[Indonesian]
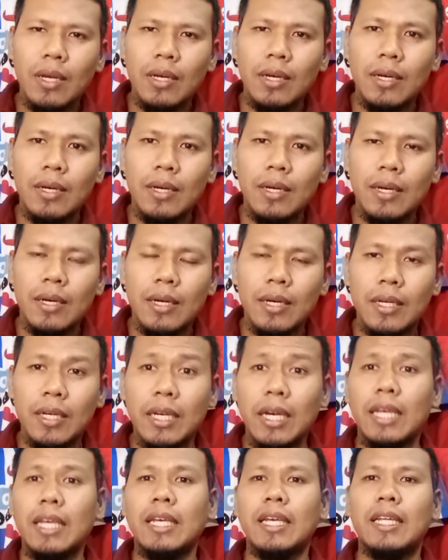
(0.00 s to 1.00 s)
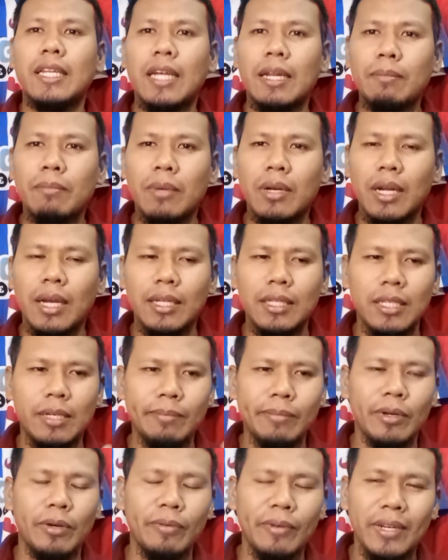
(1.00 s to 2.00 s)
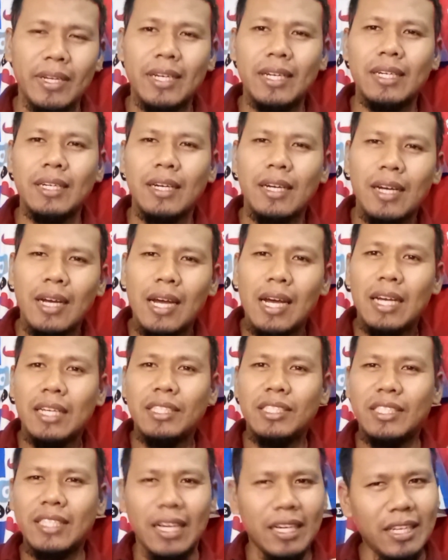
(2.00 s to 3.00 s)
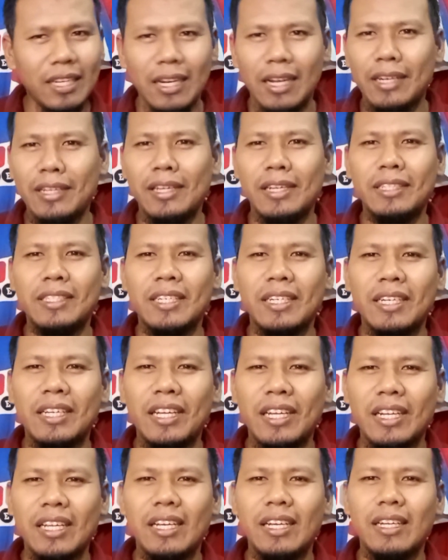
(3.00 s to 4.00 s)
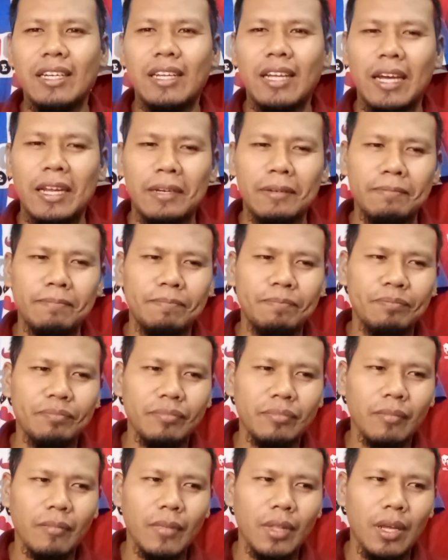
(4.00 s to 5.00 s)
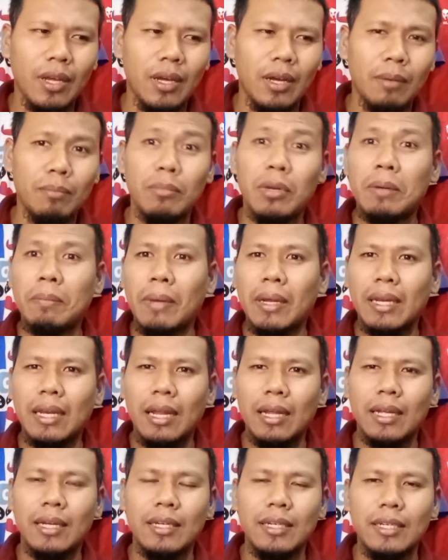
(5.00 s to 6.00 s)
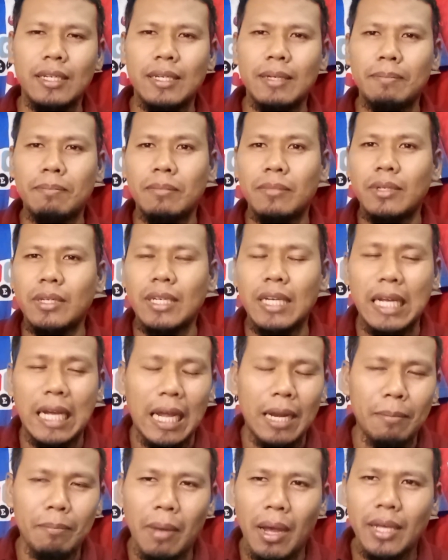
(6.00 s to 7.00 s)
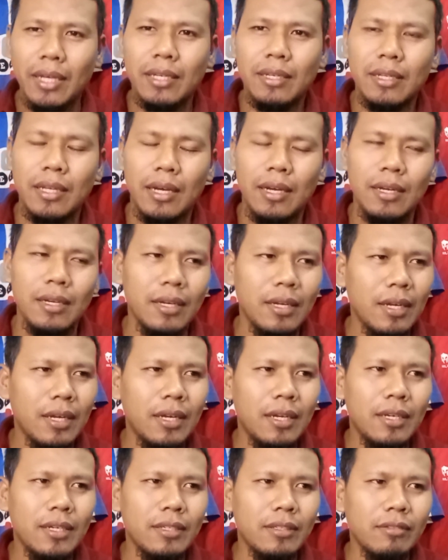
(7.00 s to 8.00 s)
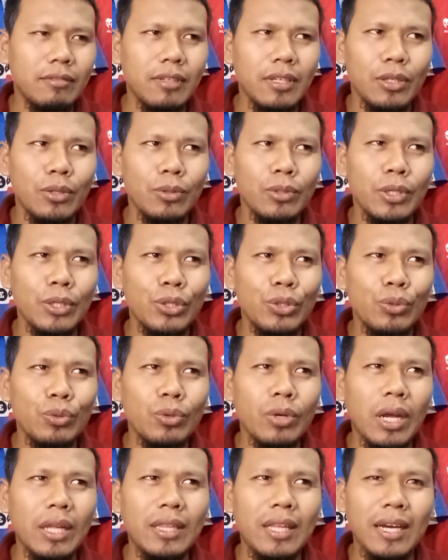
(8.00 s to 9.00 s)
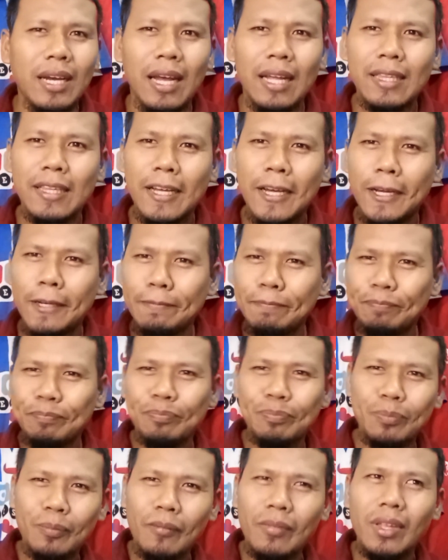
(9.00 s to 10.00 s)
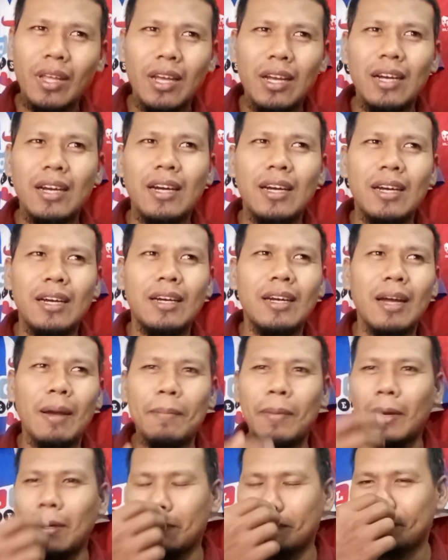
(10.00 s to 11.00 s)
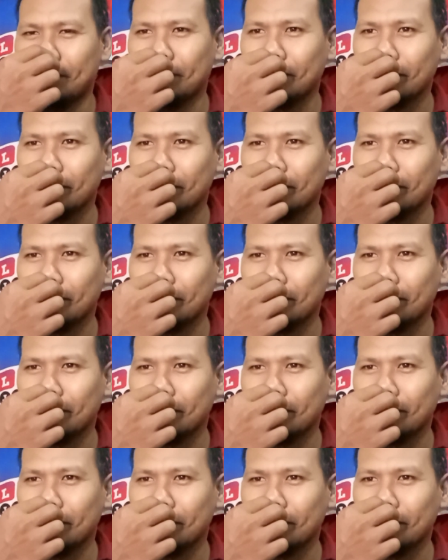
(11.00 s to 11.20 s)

uh, keinginan meraih triple winner jadilah diri sendiri dan uh, bermainlah uh, dengan baik ya itu tentu kata-kata uh, apa